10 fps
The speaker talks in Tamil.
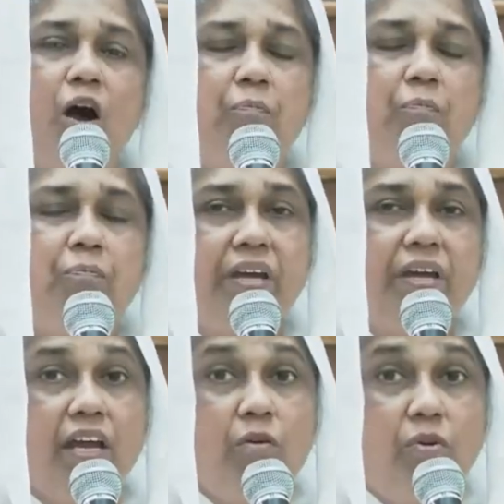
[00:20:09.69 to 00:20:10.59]
அப்படியே
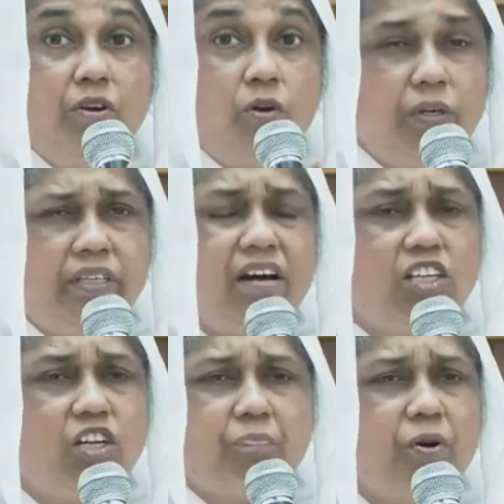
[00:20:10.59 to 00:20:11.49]
ஒரு
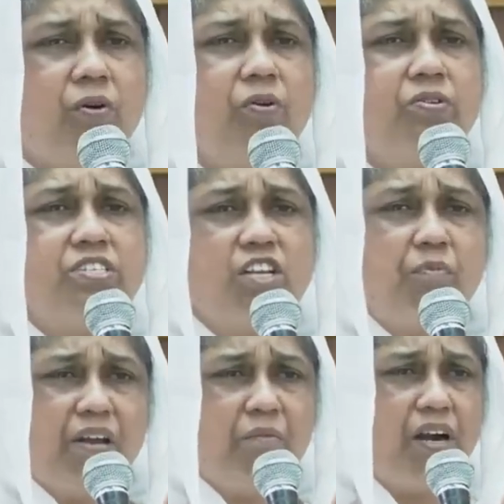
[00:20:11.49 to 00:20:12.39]
குருட்டாட்டம் போன்று
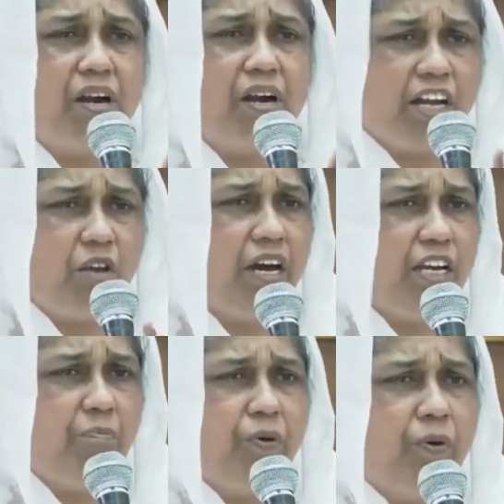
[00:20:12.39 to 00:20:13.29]
நம்முடைய வாழ்க்கை மாறி
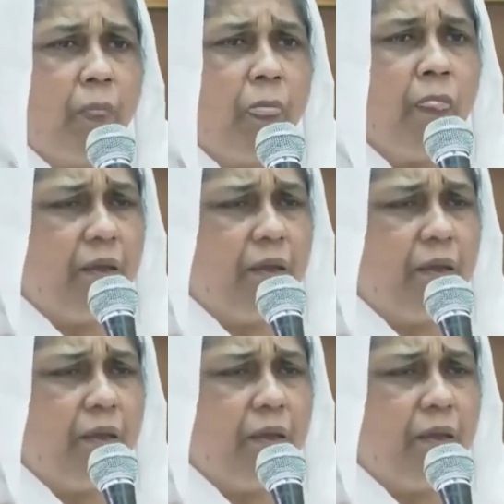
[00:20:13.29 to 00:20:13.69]
போகும்